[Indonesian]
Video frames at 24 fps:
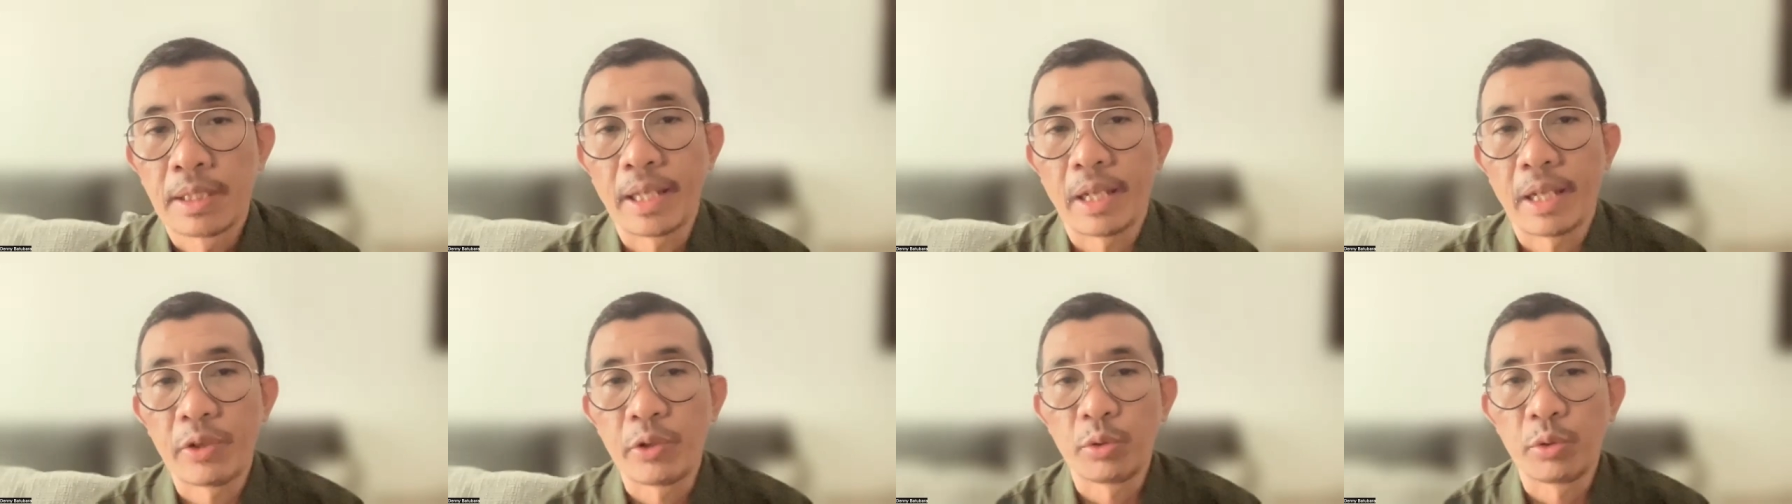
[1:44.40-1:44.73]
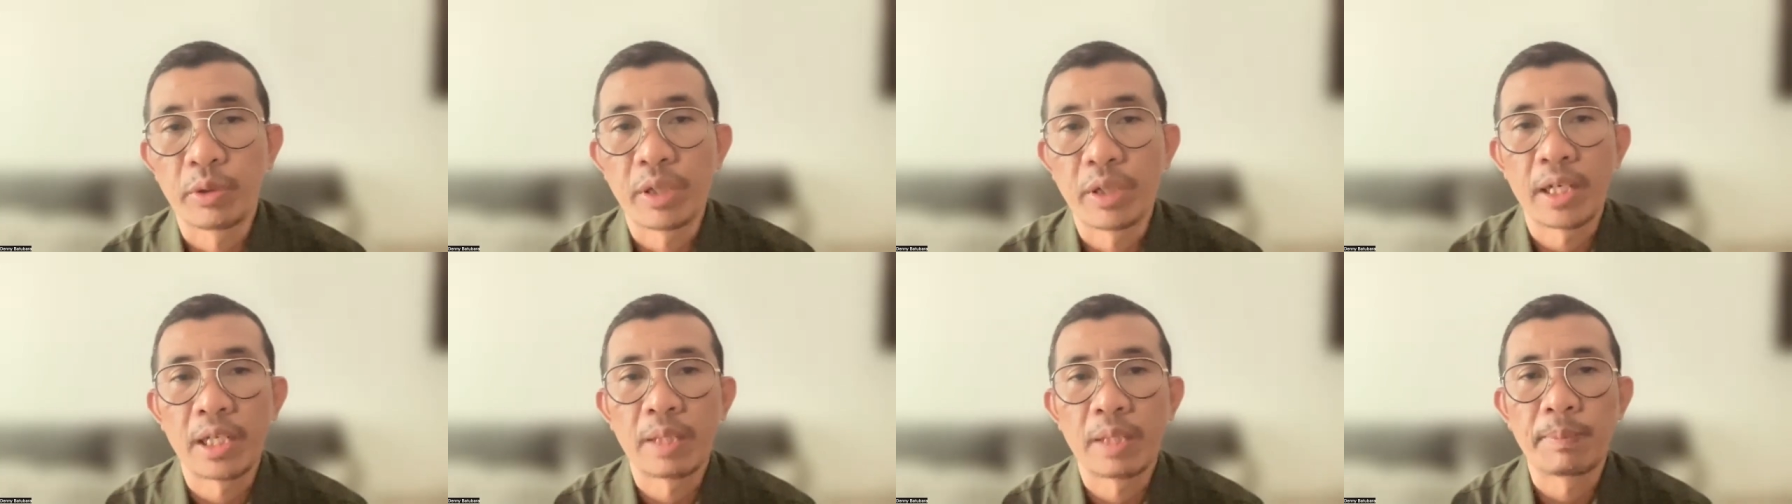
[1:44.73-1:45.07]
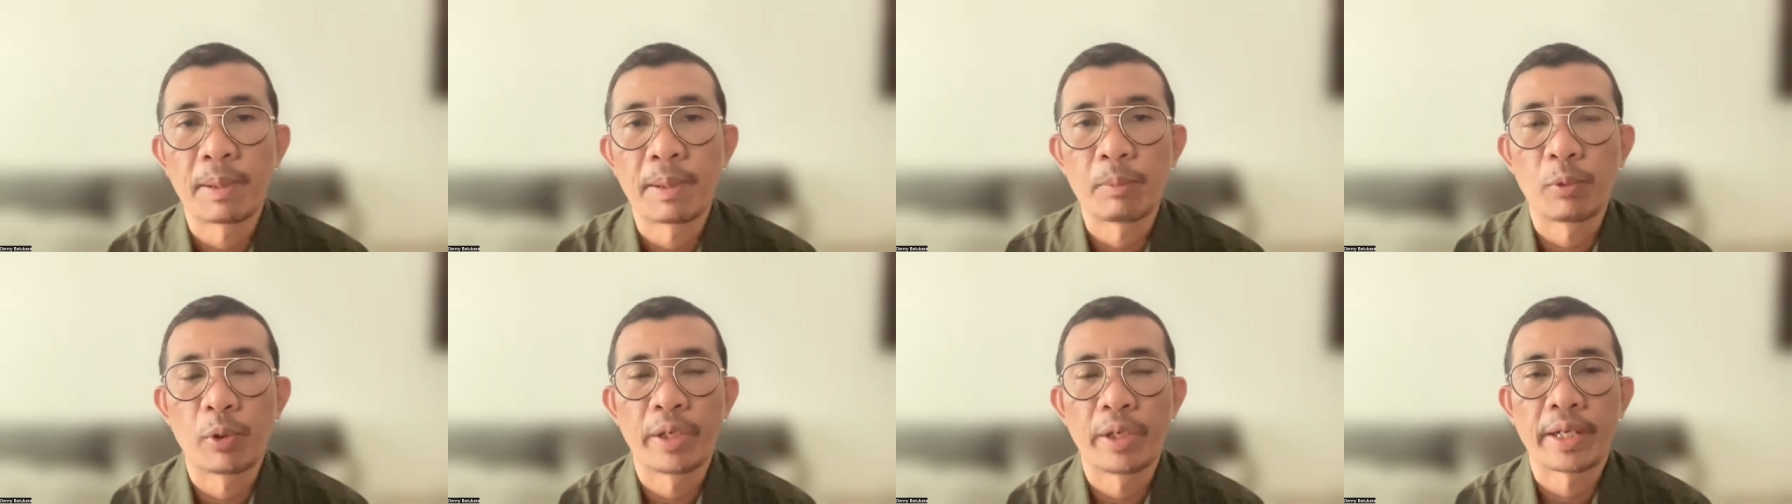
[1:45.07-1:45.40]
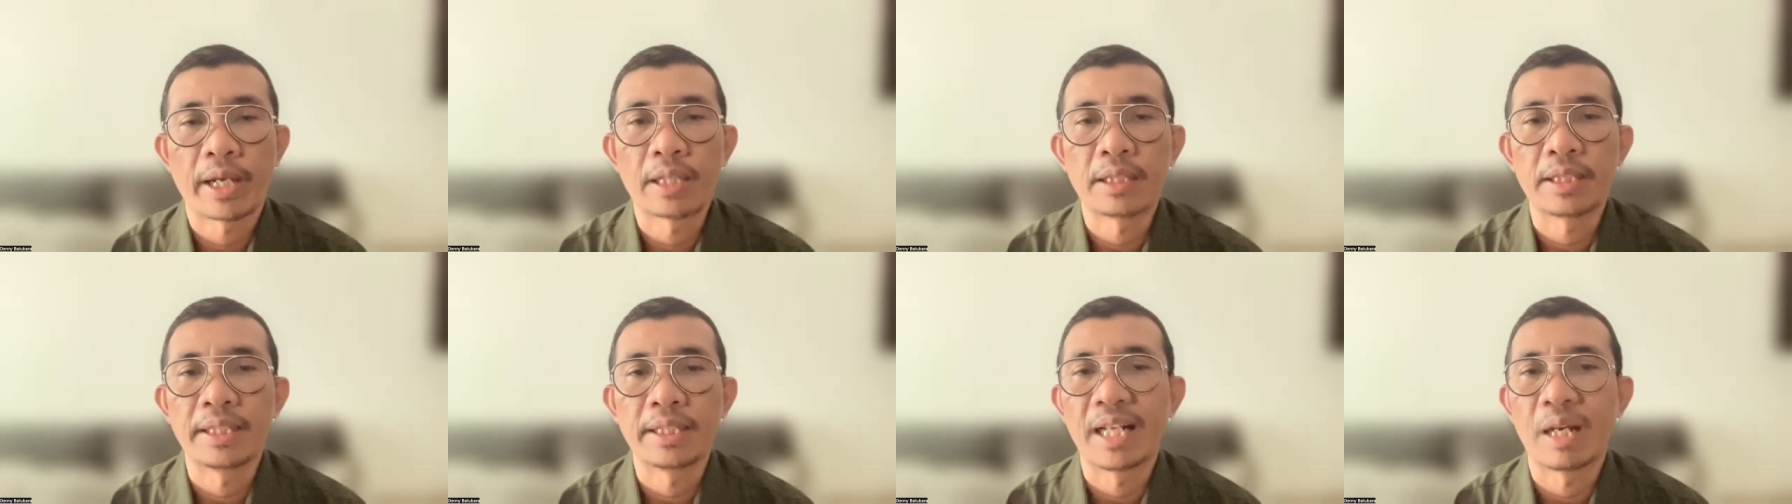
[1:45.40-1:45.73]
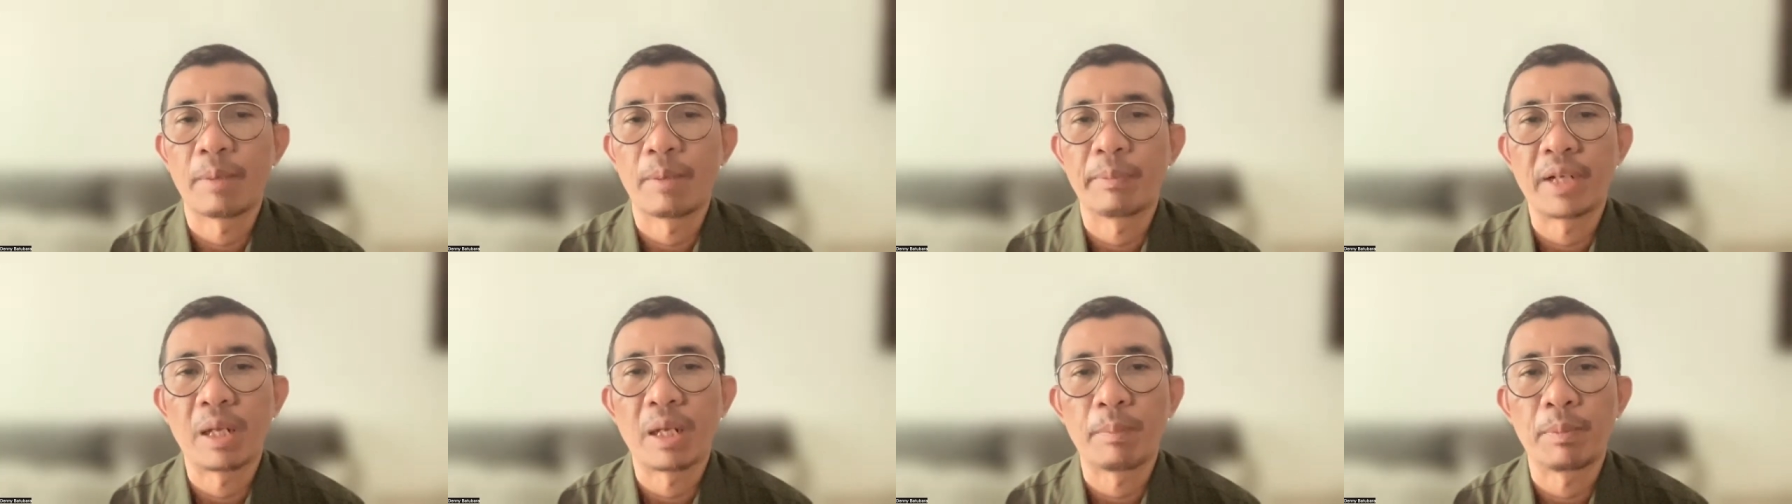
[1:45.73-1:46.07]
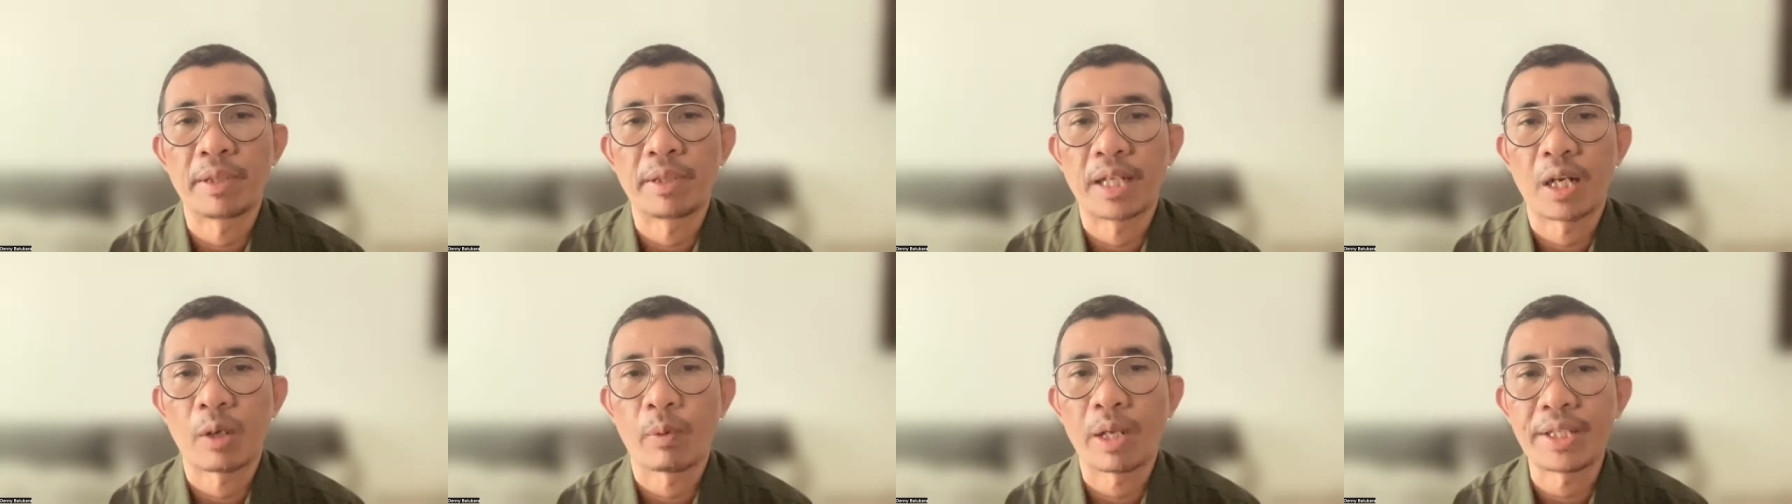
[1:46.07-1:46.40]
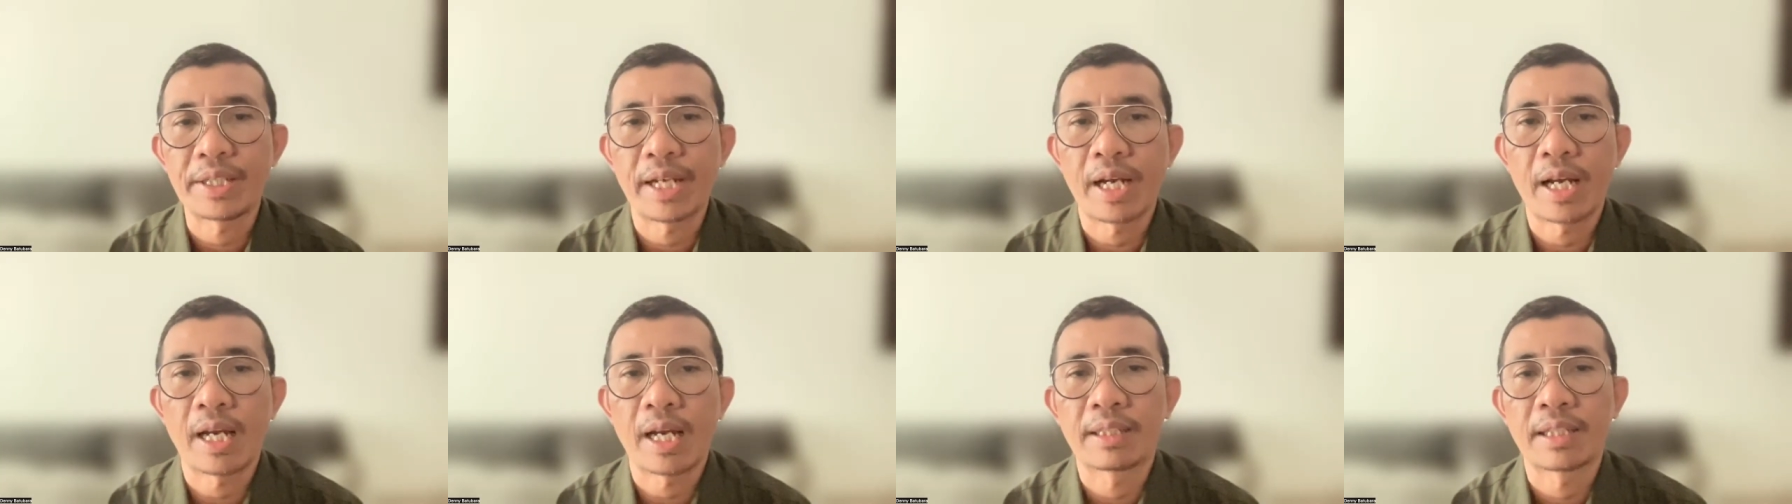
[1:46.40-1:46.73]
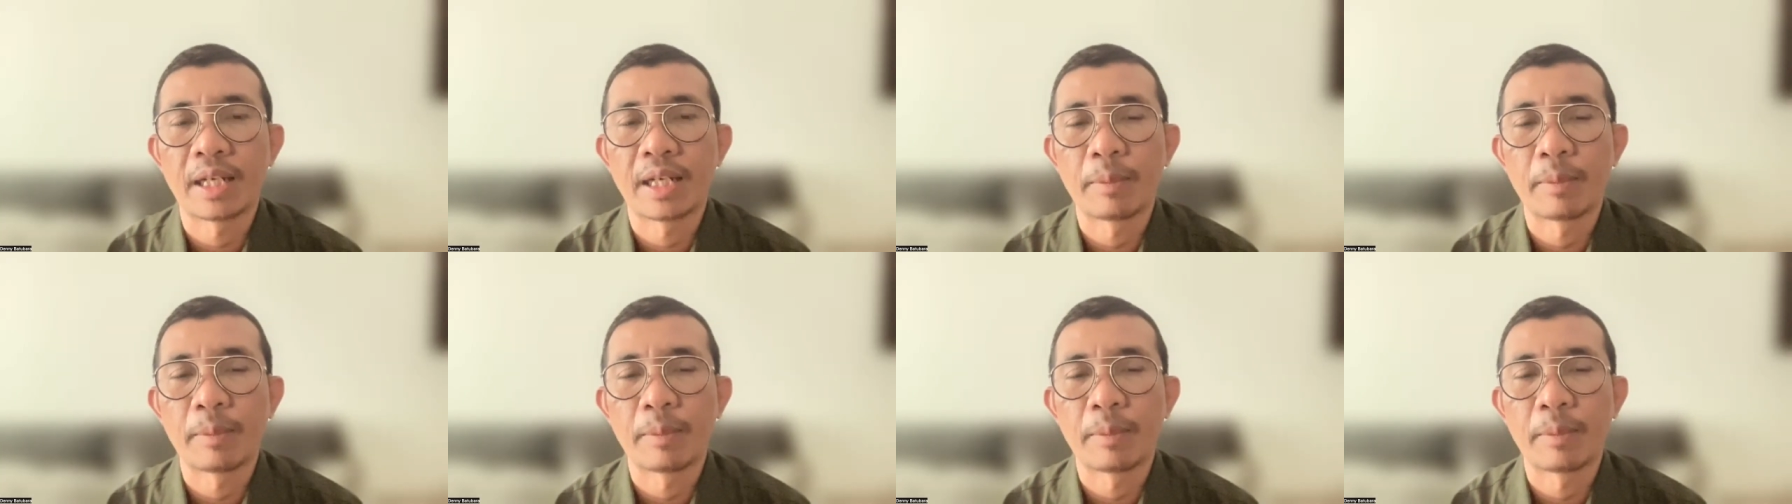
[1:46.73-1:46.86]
dan juga diperbolehkan tidak menampilkan wajah,